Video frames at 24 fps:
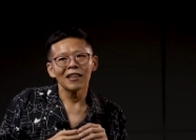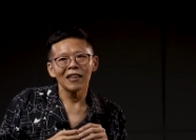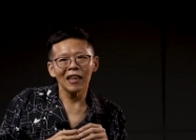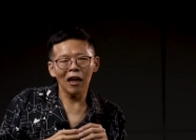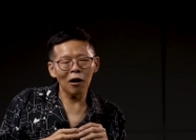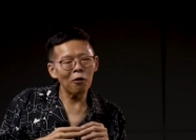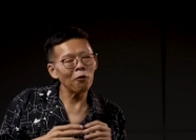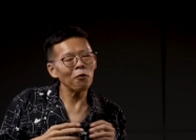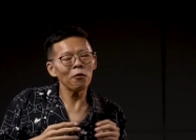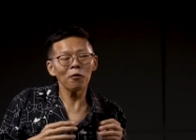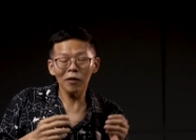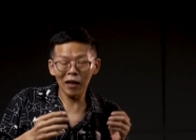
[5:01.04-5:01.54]

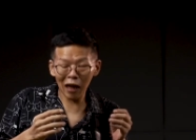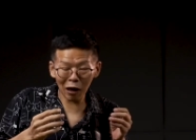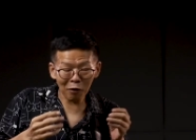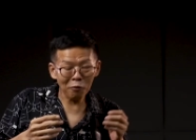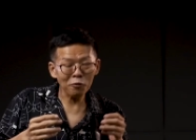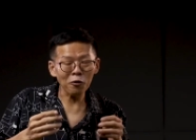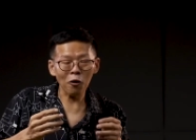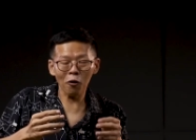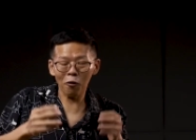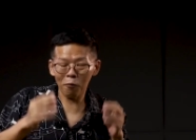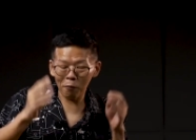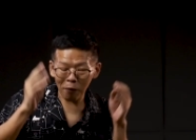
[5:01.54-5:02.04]
เราเรา
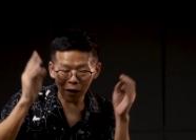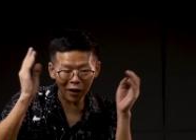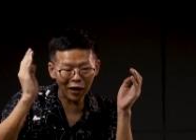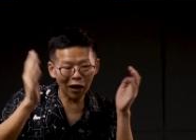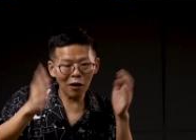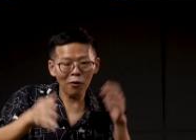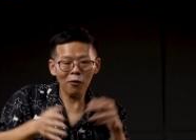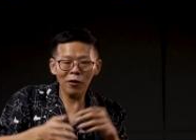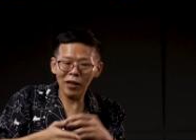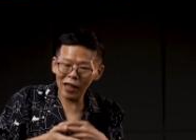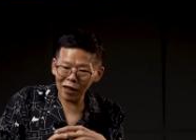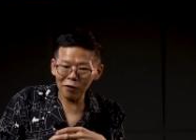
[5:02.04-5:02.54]
ส่งไป
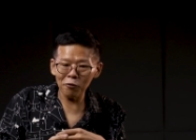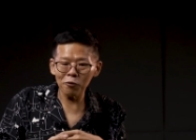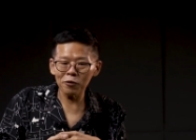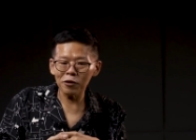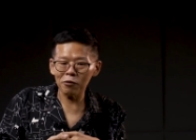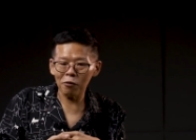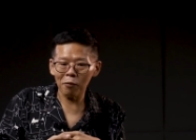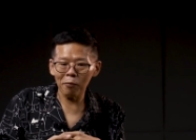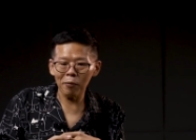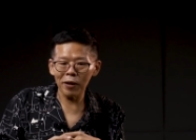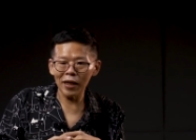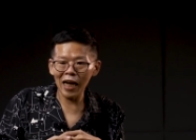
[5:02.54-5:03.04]
เราก็ยังรู้
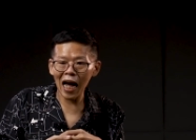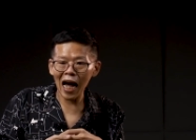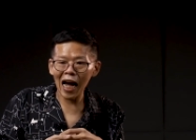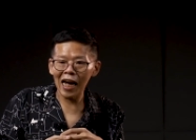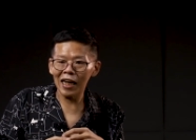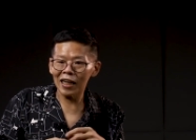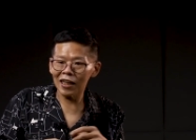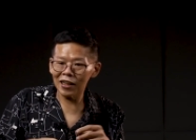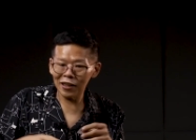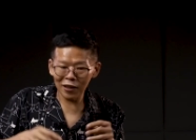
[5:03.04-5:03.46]
สึกว่าไม่ได้